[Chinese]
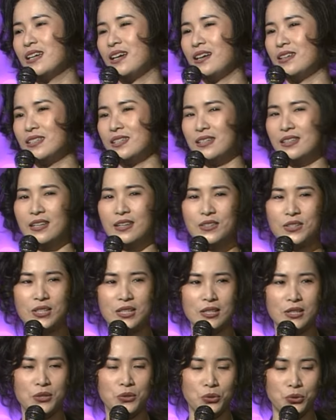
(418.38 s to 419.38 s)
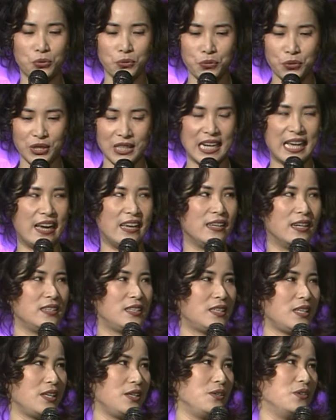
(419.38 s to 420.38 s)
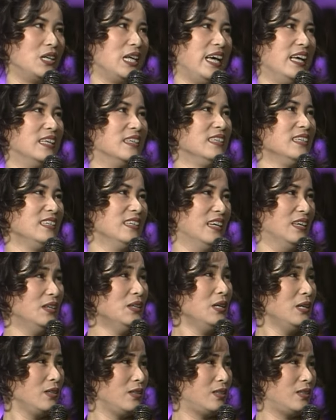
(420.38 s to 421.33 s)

好唱的，青出于蓝啊胜于蓝啊。